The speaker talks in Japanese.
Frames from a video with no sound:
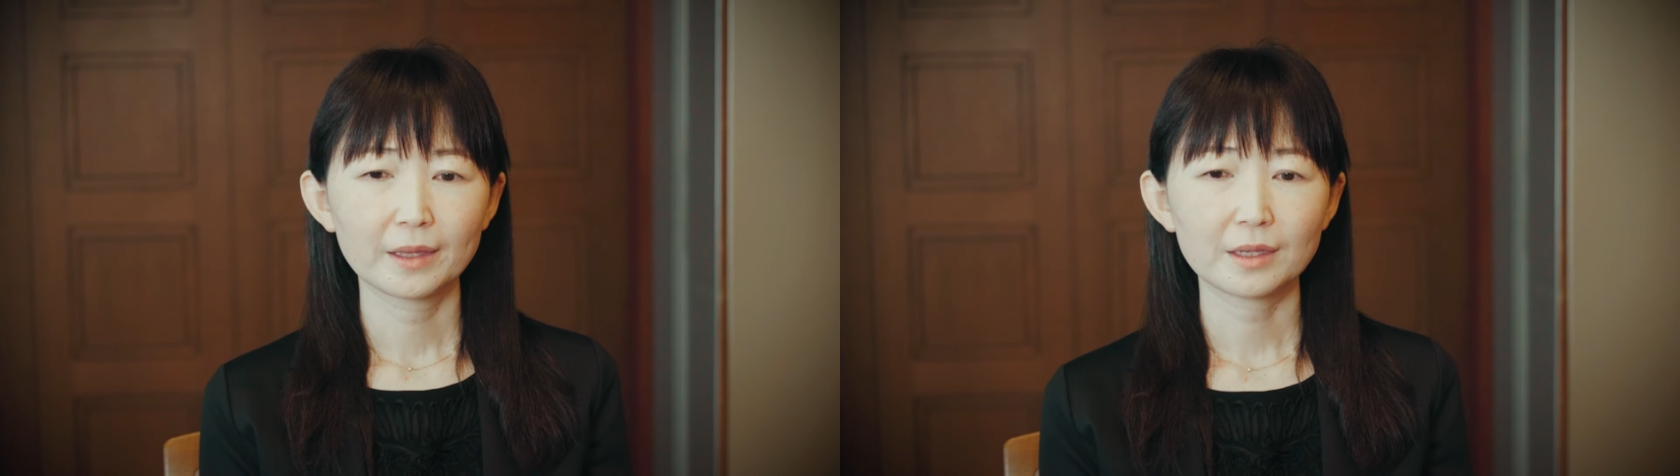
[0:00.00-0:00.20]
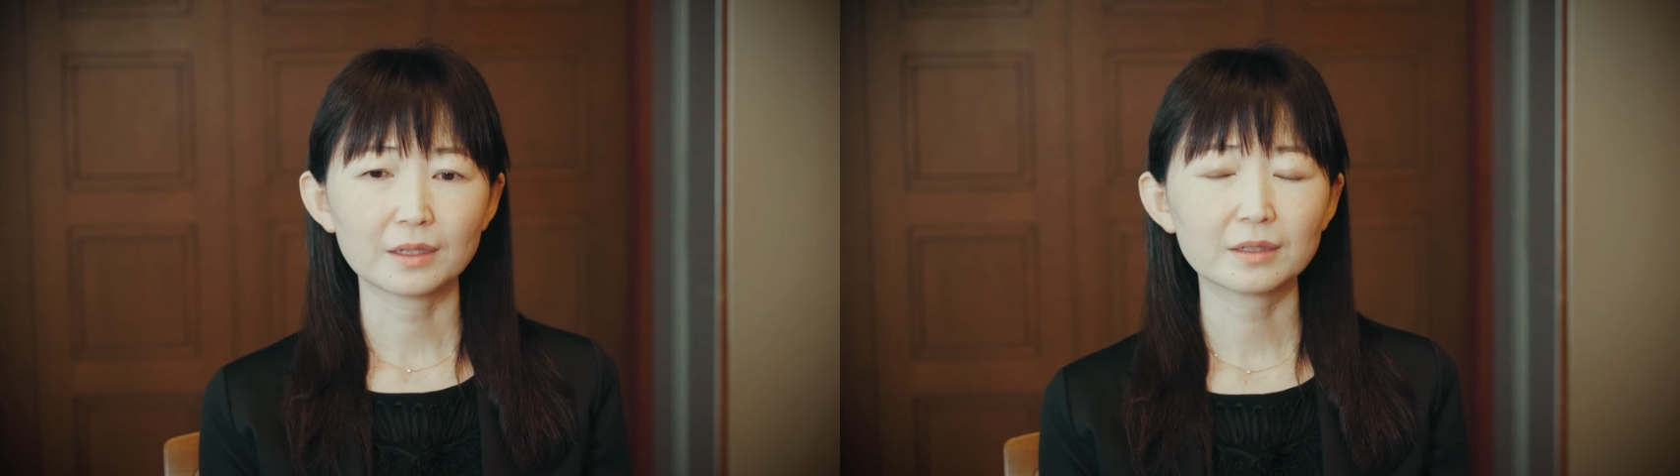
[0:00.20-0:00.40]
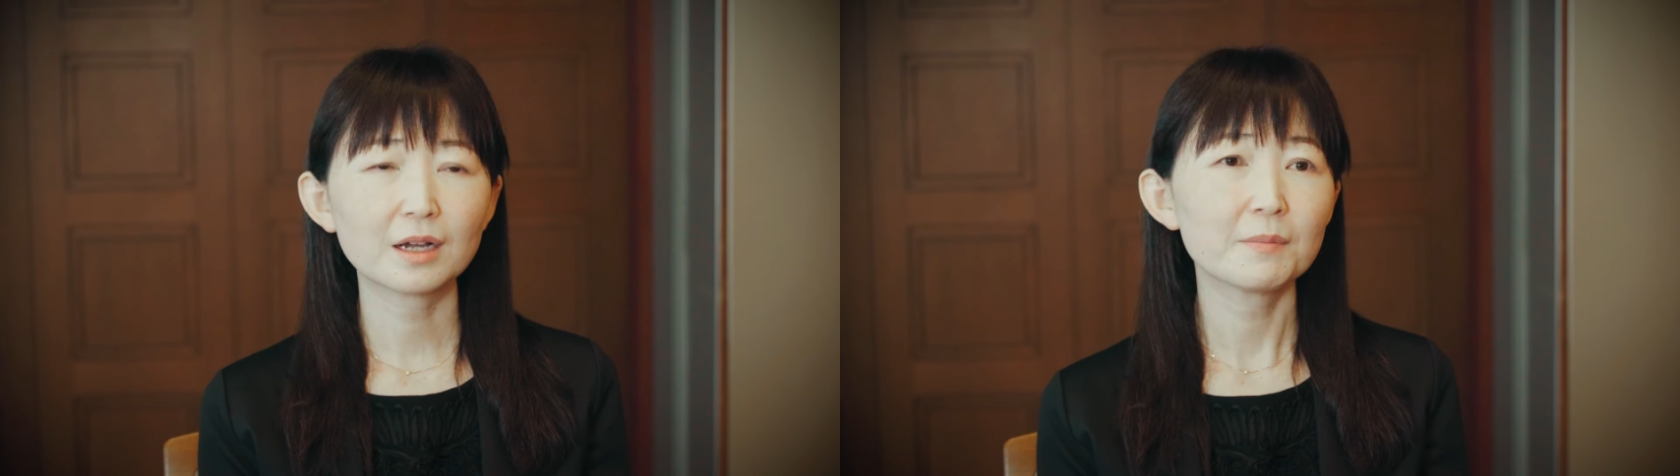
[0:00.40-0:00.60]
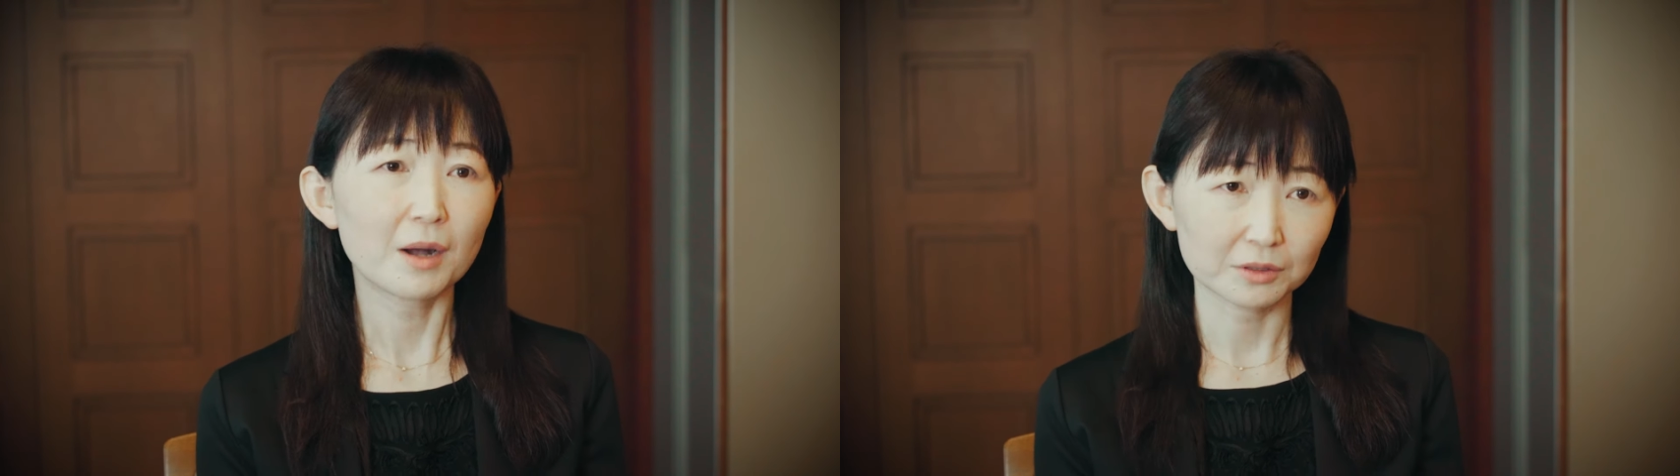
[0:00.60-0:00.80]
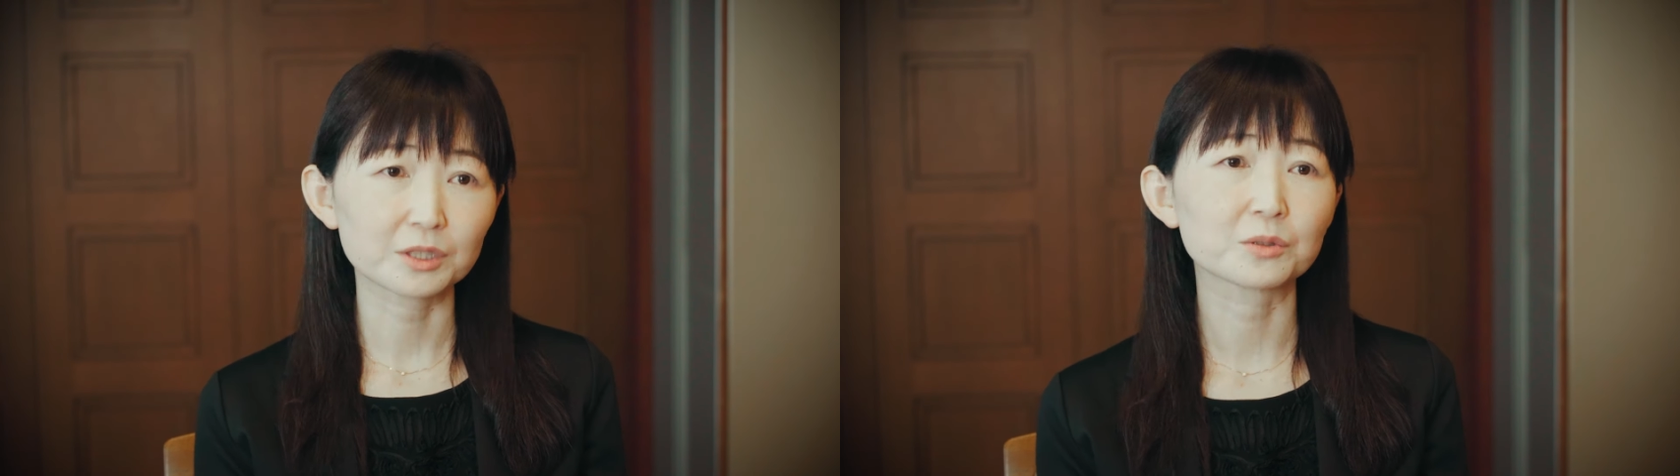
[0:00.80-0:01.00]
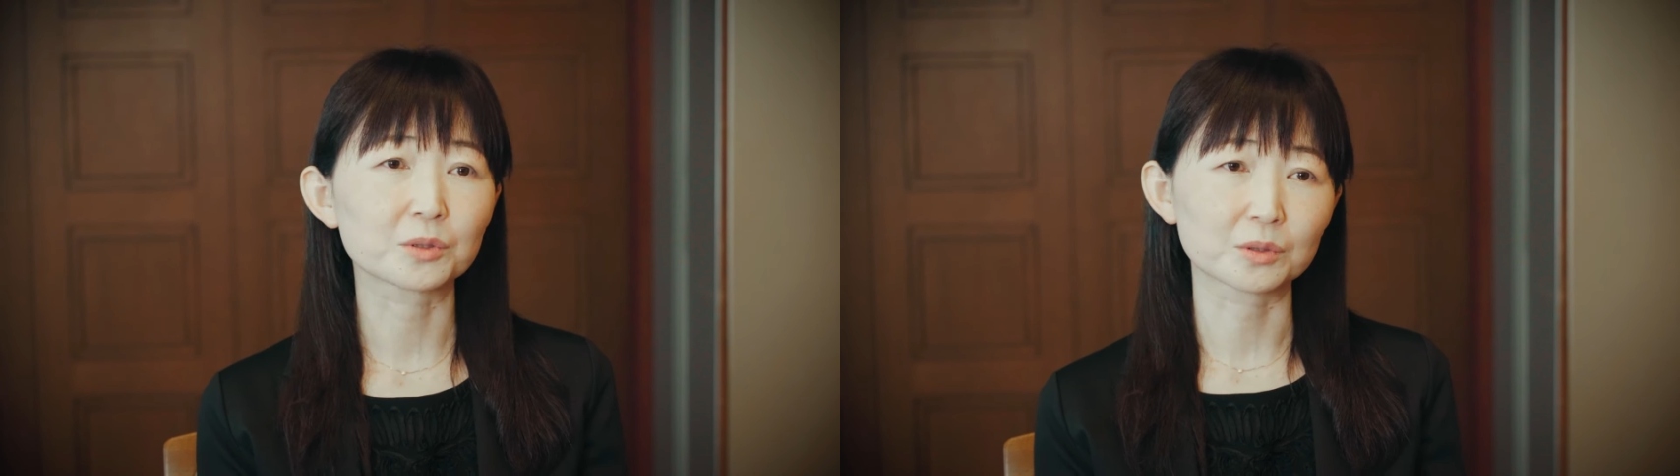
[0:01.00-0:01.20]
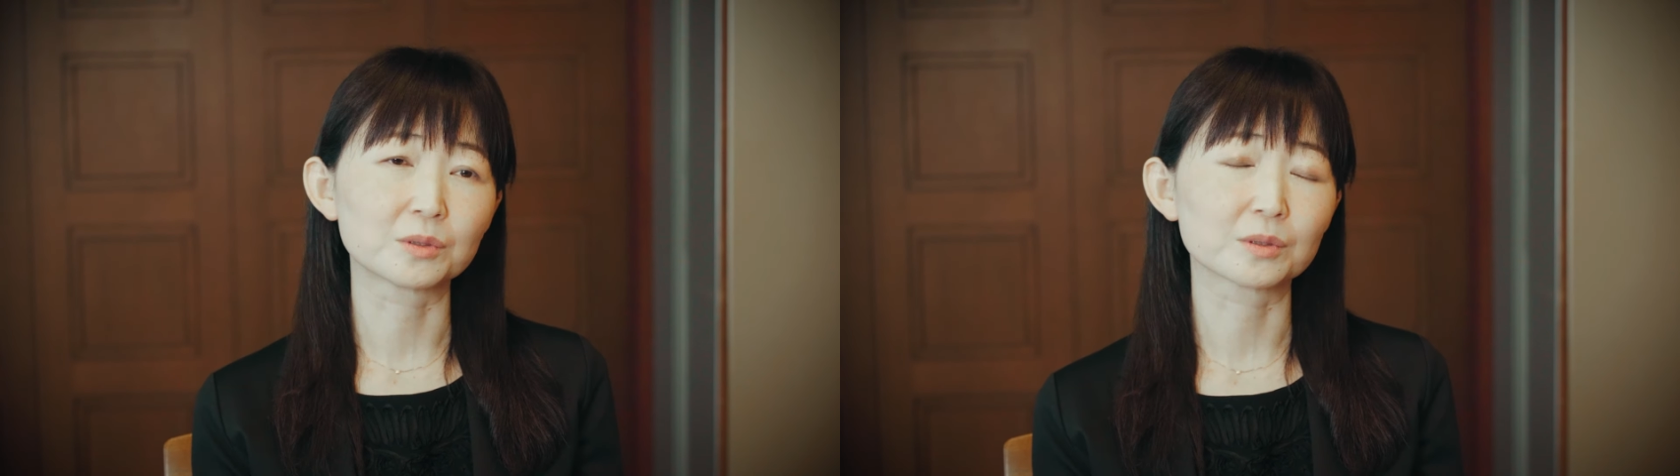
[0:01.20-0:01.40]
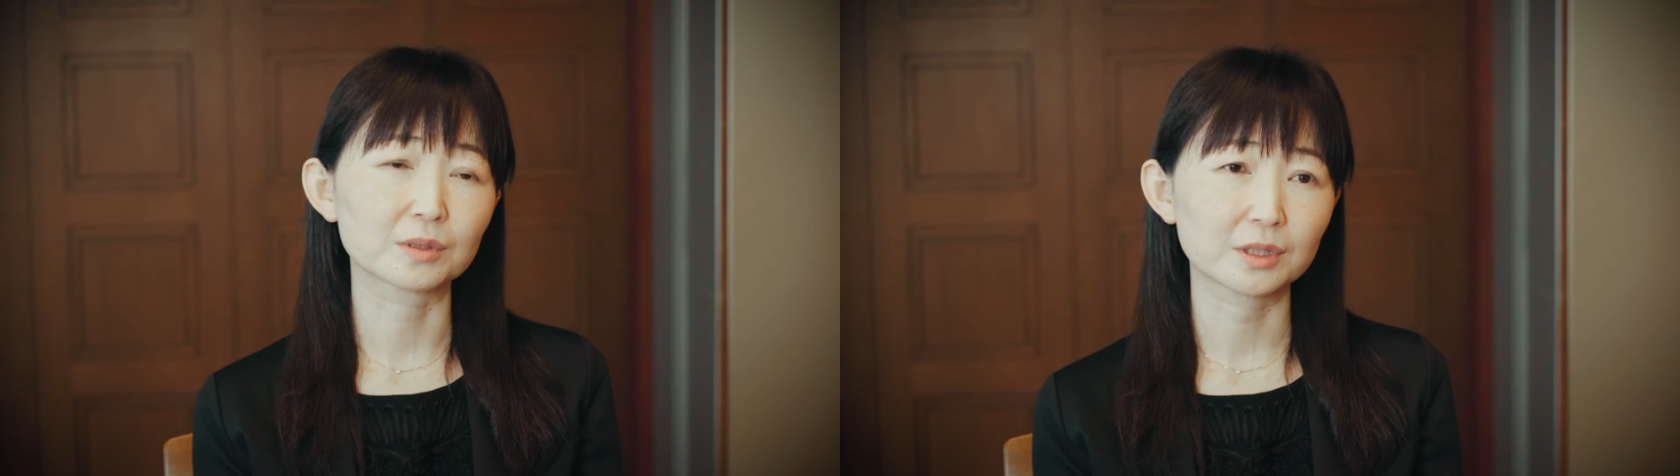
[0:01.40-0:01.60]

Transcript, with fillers: やりがいもある仕事